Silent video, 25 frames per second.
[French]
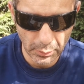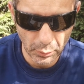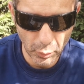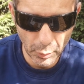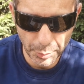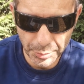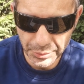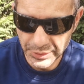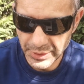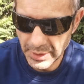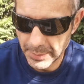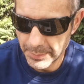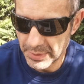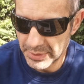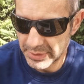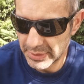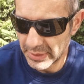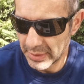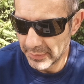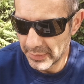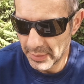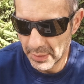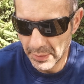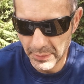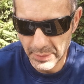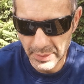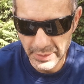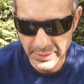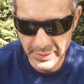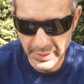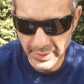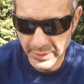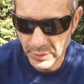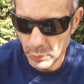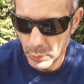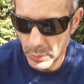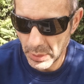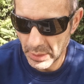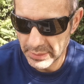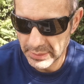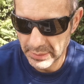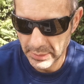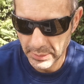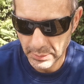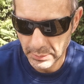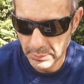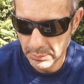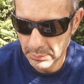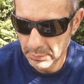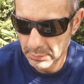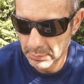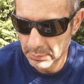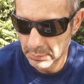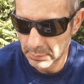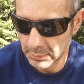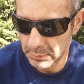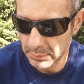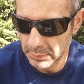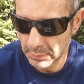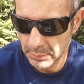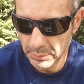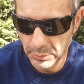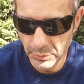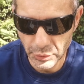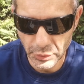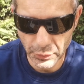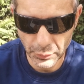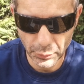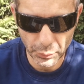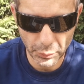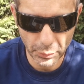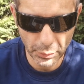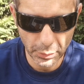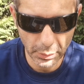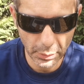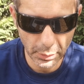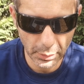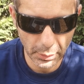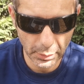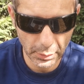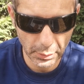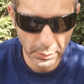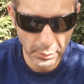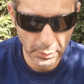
Oh putain, mais c'est les, c'est cuirs ça. Non, j'ai vu.